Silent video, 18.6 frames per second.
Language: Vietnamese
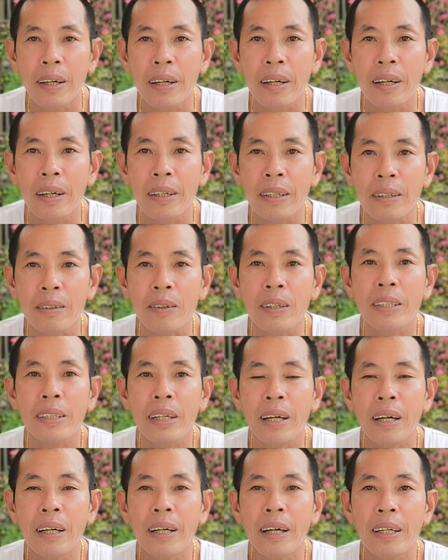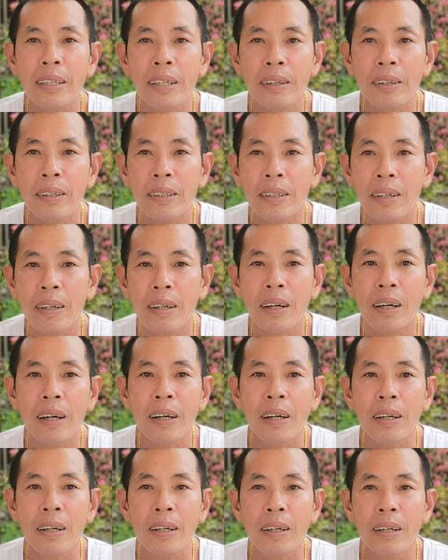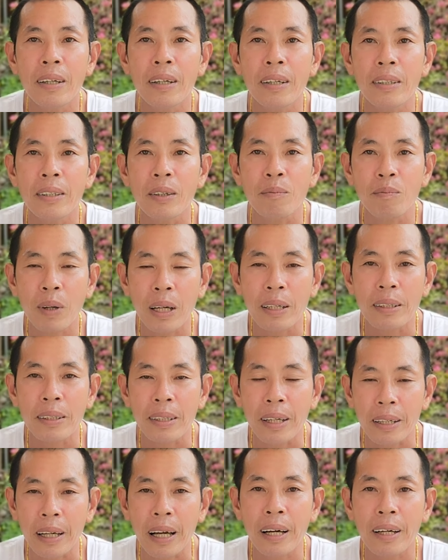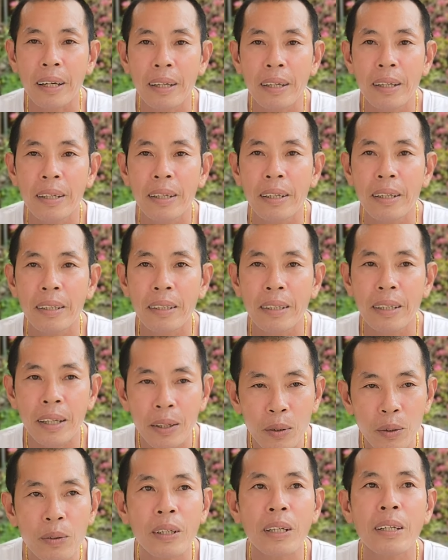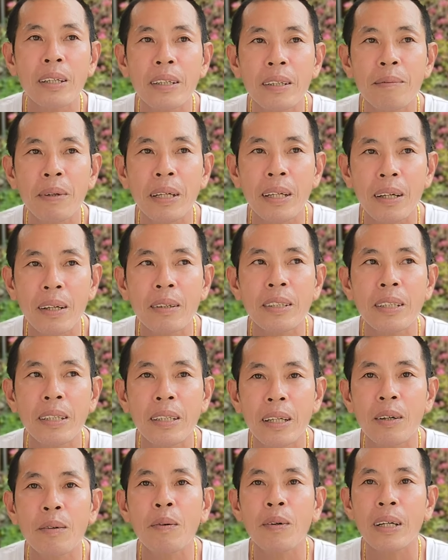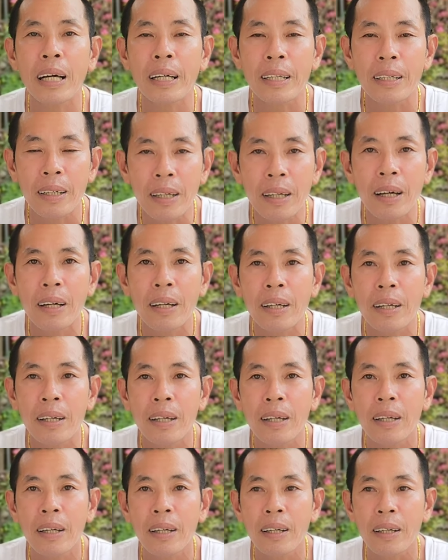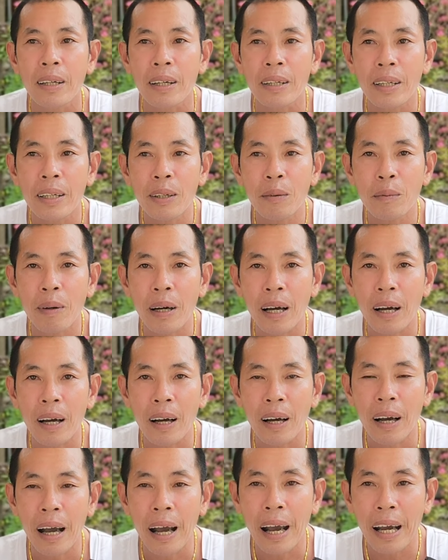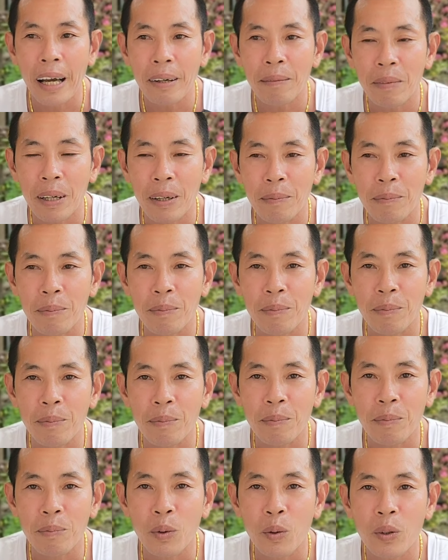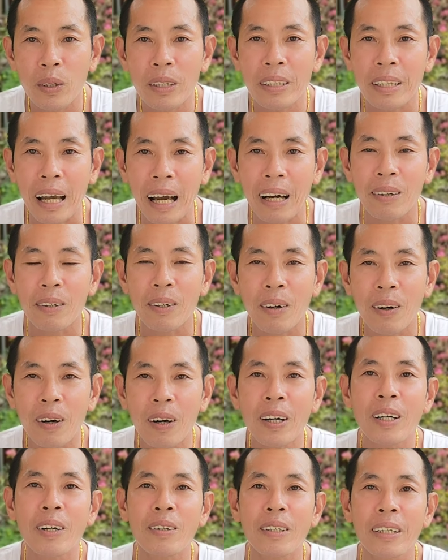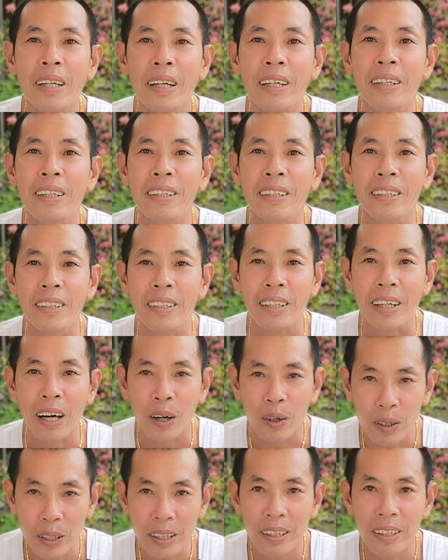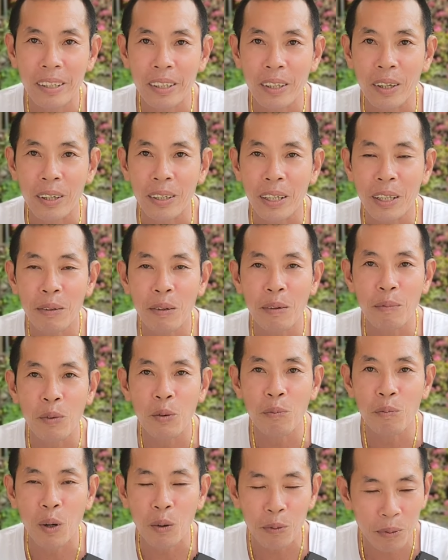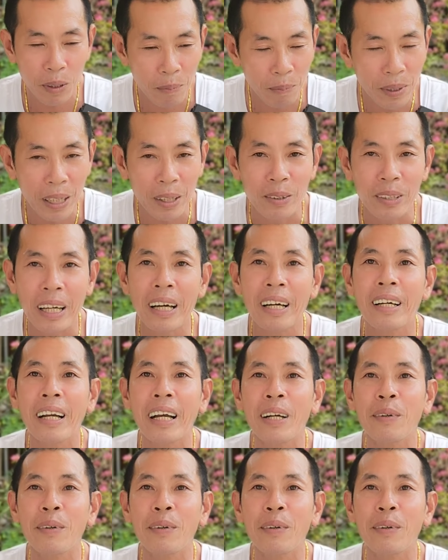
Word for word: thành nguyên sẽ kết nối cho chúng mình sự thật nếu như mình nói xin nói một lần nữa nếu mà ai mà muốn giàu có đâu thì khỏi còn nếu mà muốn một túp liều chanh hai